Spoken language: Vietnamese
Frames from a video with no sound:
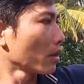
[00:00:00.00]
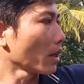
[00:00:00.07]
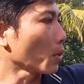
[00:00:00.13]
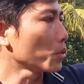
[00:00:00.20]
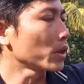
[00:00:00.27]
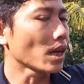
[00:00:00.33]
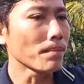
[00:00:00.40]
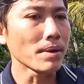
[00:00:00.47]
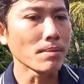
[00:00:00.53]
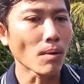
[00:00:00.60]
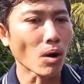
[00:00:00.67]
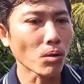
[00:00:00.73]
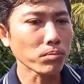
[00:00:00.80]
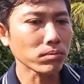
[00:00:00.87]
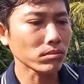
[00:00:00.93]
chậu
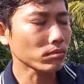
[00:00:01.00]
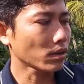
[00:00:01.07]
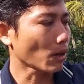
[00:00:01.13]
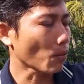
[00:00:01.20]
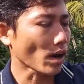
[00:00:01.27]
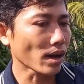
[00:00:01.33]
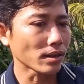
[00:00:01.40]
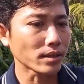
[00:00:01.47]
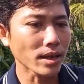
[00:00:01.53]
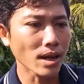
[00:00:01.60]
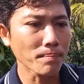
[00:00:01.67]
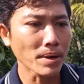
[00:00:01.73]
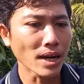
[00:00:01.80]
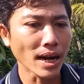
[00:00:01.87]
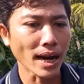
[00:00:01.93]
C11 hoặc là
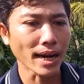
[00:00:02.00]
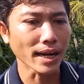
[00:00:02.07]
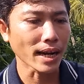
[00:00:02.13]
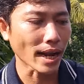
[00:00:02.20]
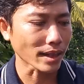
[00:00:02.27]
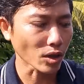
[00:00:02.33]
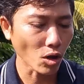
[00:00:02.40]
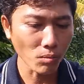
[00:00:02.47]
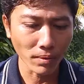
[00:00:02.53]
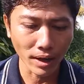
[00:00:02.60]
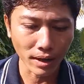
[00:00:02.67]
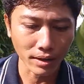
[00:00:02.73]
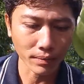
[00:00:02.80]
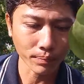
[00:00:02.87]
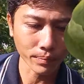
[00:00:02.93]
C12 càng tốt ha